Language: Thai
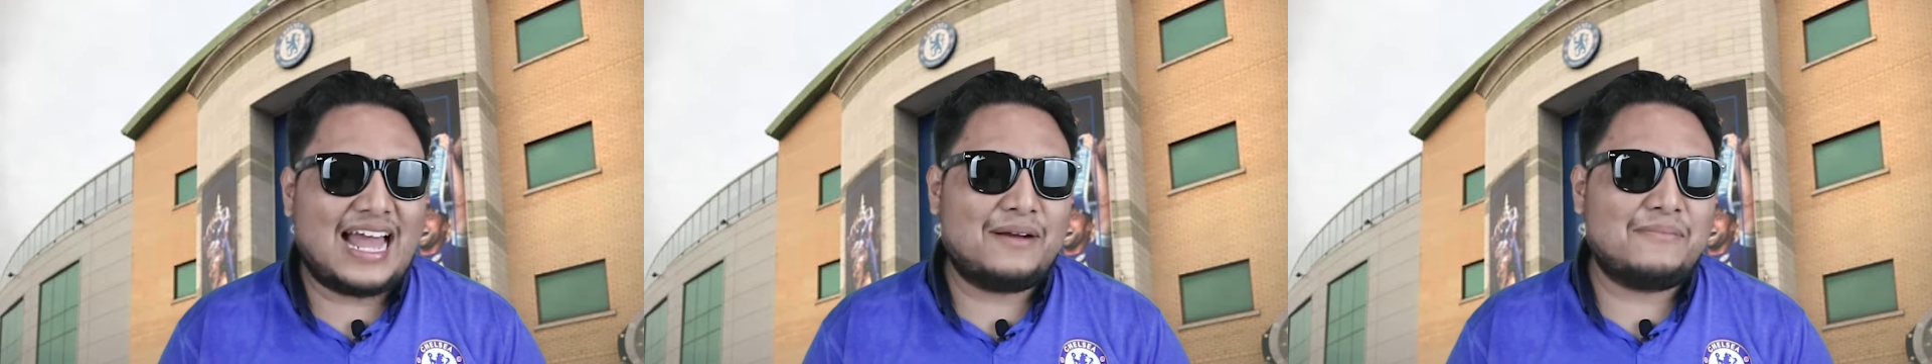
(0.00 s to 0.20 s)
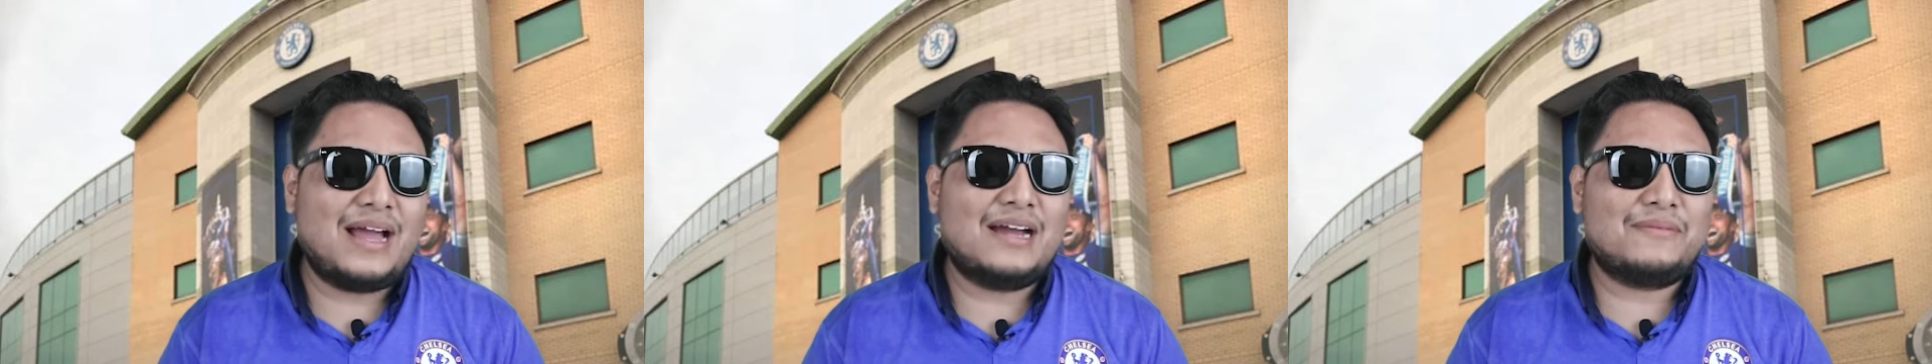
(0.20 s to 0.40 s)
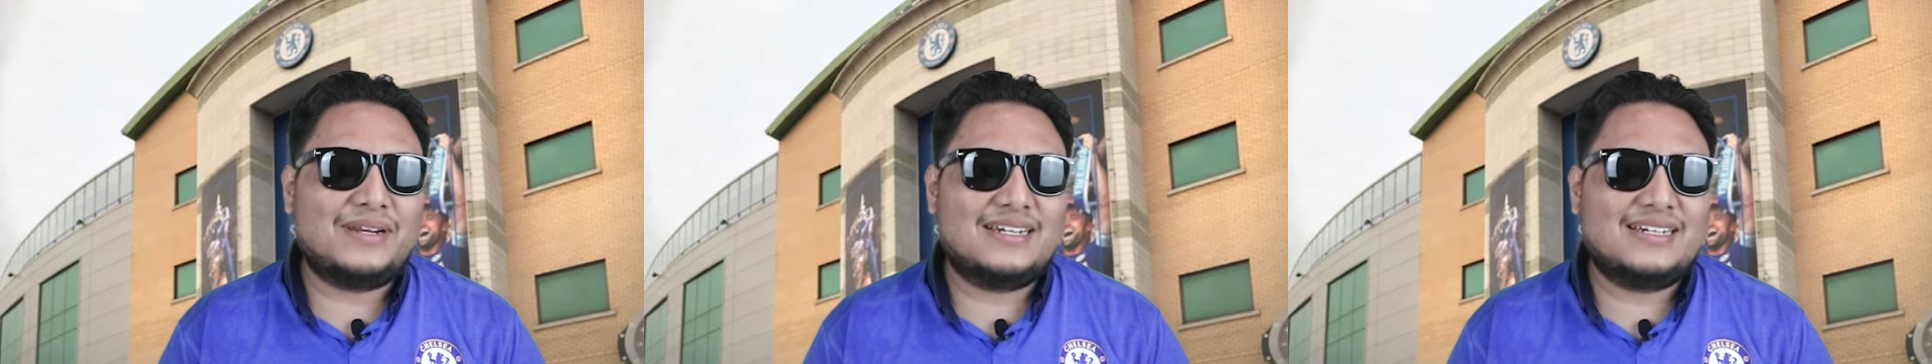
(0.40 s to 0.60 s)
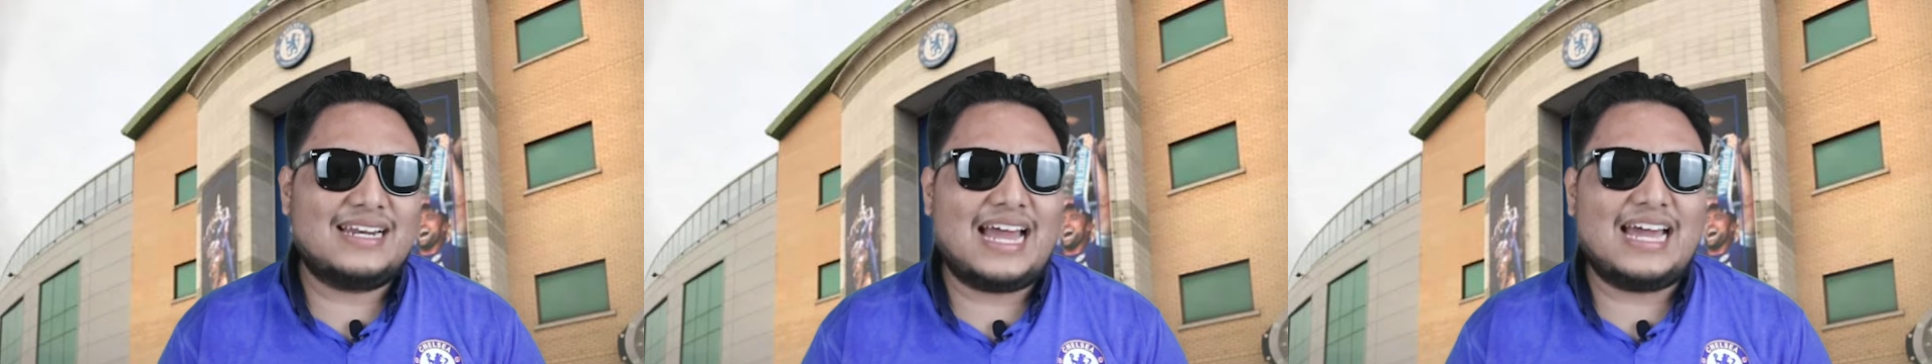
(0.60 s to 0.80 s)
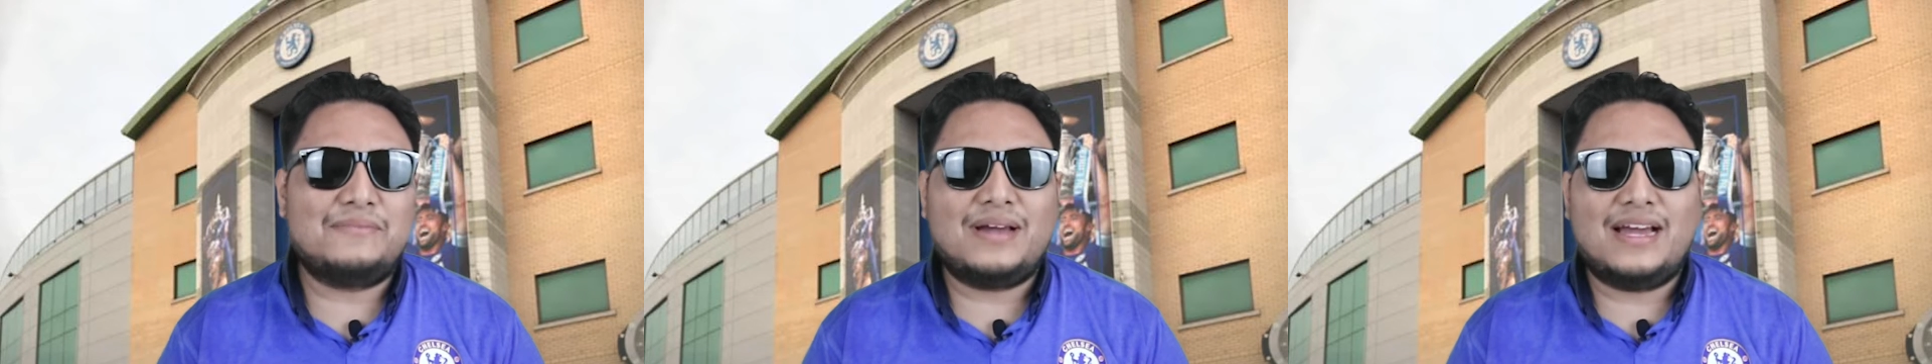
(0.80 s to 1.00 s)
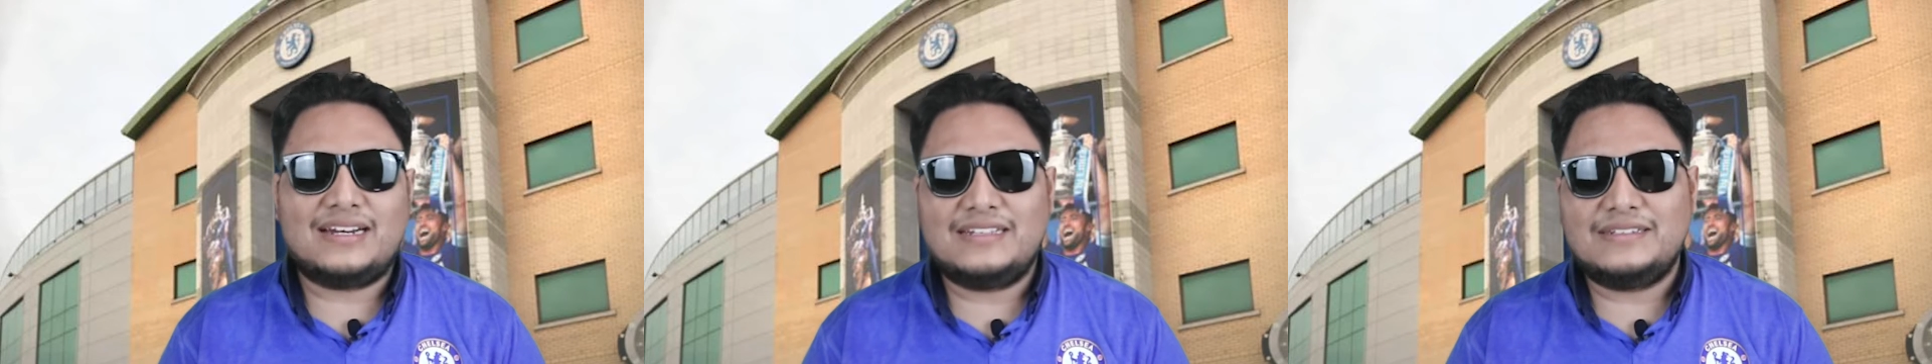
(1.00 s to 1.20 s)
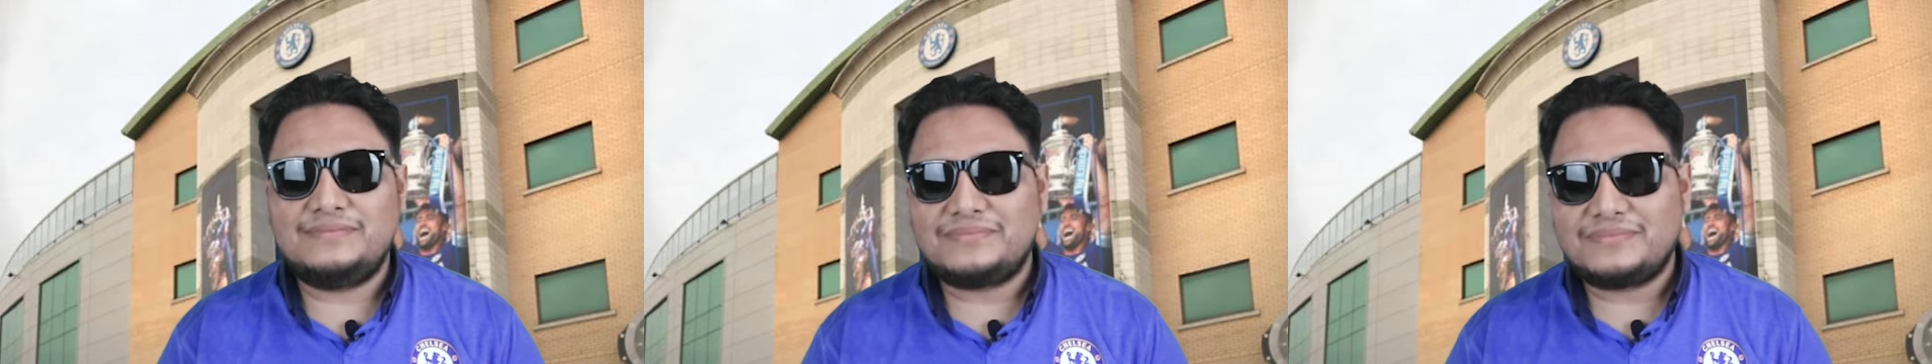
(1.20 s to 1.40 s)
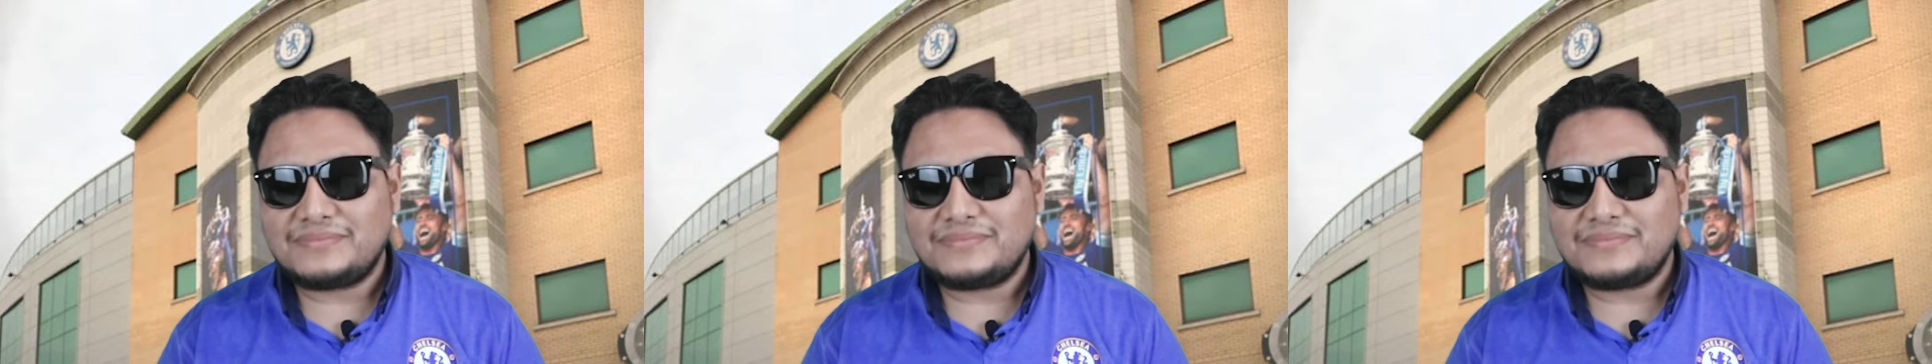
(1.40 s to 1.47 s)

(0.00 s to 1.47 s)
ลางมากมันนานมากนะ